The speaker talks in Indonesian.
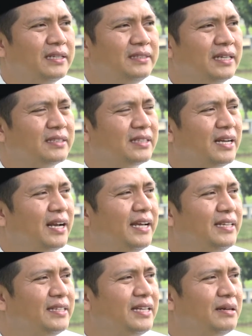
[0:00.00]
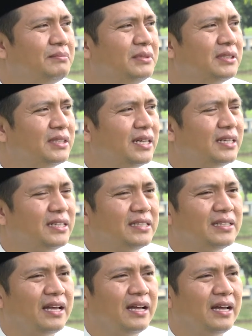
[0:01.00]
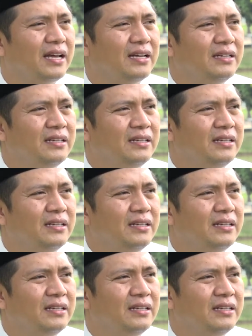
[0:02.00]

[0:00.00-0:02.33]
jasa lainnya yang bisa kita